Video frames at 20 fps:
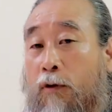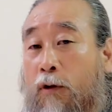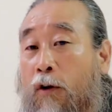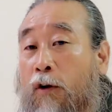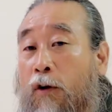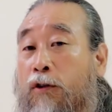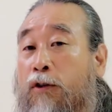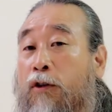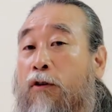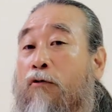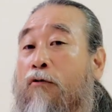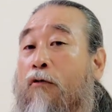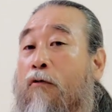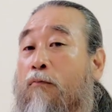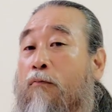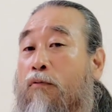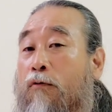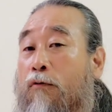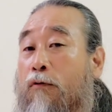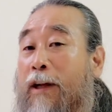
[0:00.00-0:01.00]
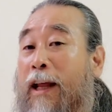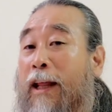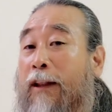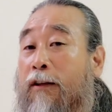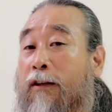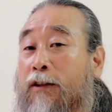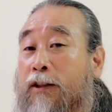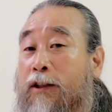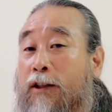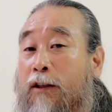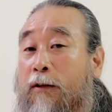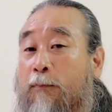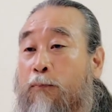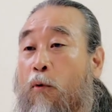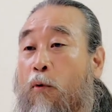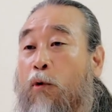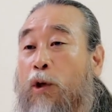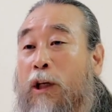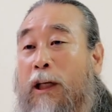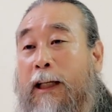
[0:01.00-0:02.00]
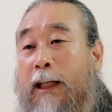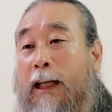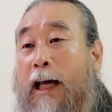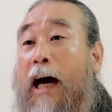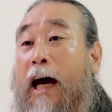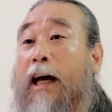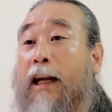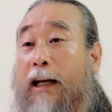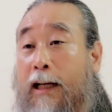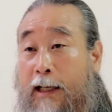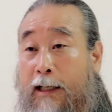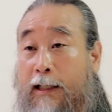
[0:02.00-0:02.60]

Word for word: 어떤 공부를 했는지를 본인이 알아.